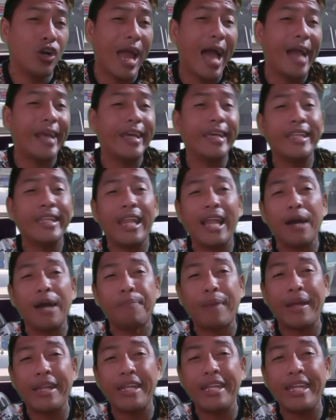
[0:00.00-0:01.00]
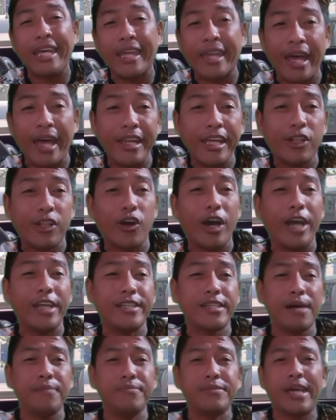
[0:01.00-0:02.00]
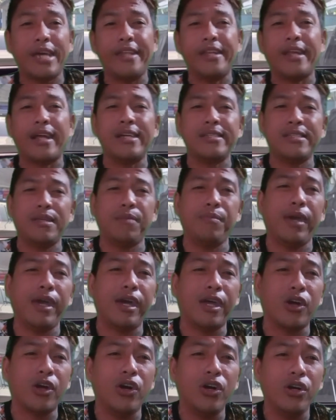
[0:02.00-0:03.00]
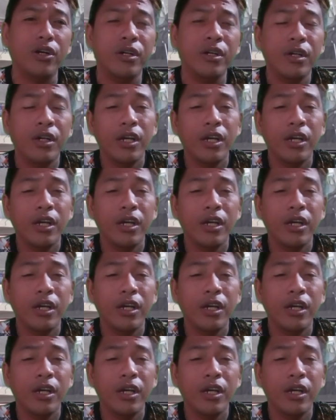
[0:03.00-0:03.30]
lagi nilang paninira dito kay Champ Daniel Casimero